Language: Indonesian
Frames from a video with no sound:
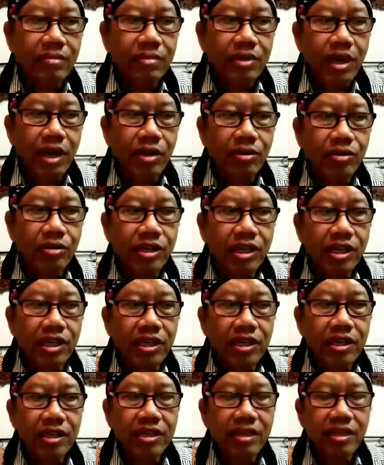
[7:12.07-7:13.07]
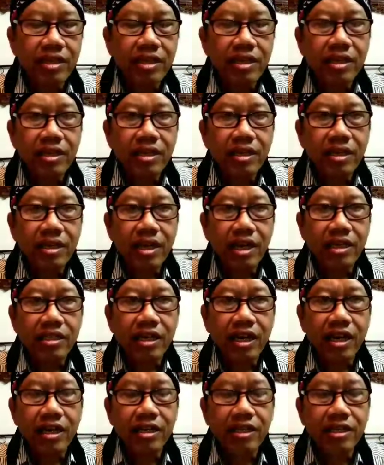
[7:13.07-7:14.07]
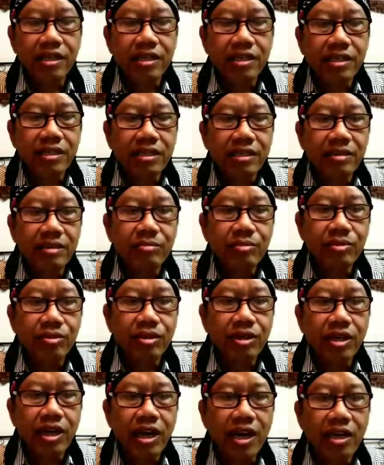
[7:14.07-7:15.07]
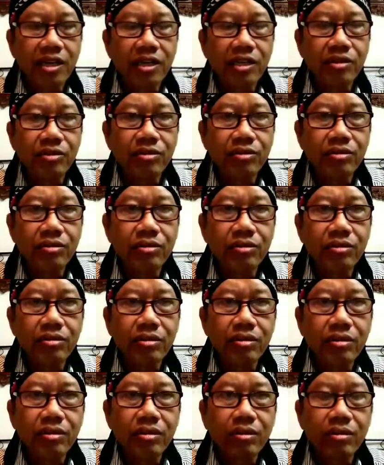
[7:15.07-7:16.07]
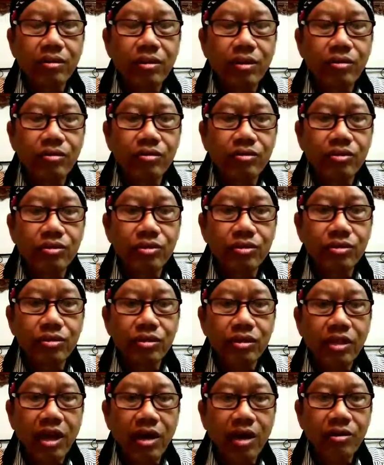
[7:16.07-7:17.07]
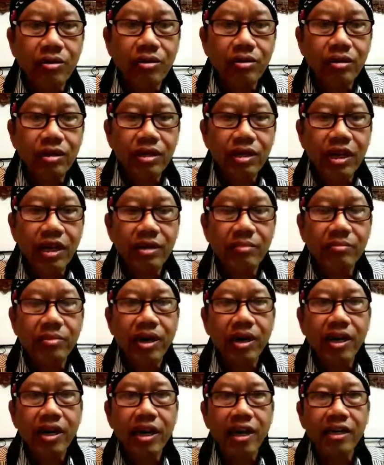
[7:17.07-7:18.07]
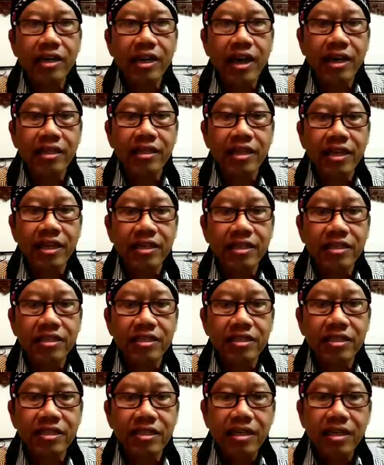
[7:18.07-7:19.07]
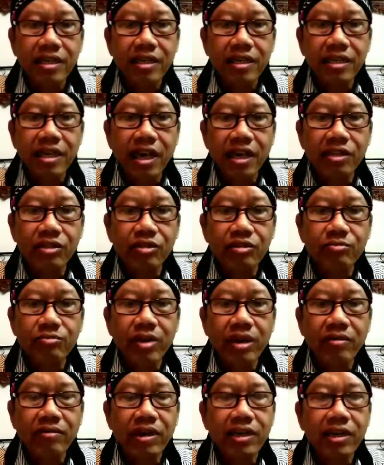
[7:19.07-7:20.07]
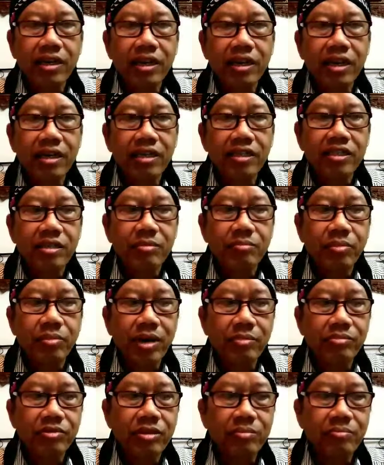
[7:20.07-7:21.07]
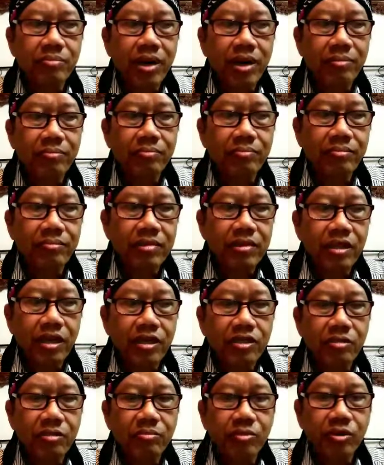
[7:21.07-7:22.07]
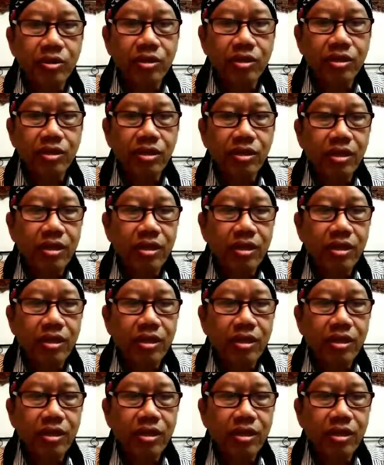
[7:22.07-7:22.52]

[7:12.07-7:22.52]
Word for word: Yahudi, Nasrani, Buddha, Hindu, Konghucu, Tao, dan bahkan ateis, yaitu bahwa dengan sebab-sebab tersebut